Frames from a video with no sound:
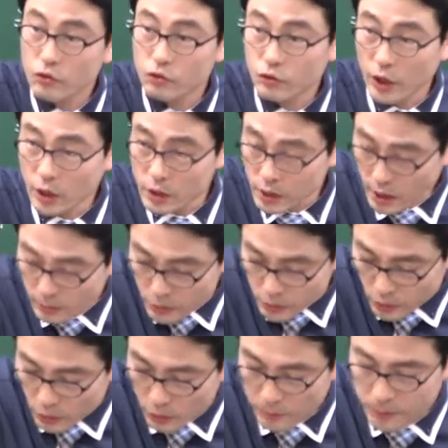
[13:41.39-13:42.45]
주된
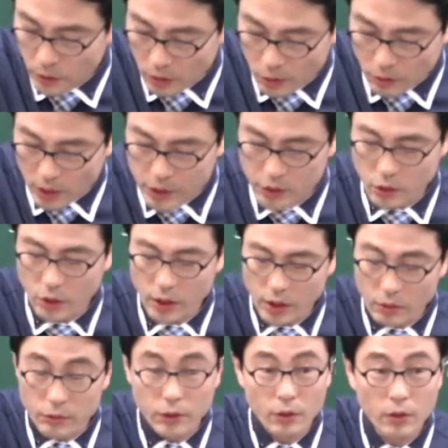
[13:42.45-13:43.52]
사무소
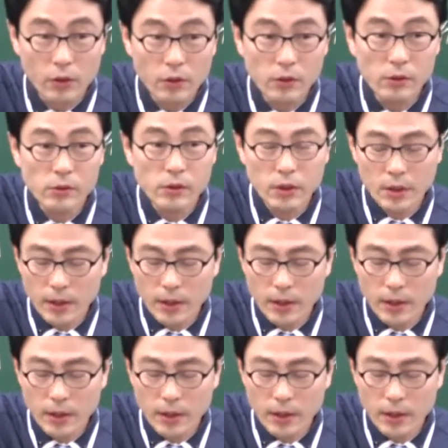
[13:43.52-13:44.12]
등록관청이라고요.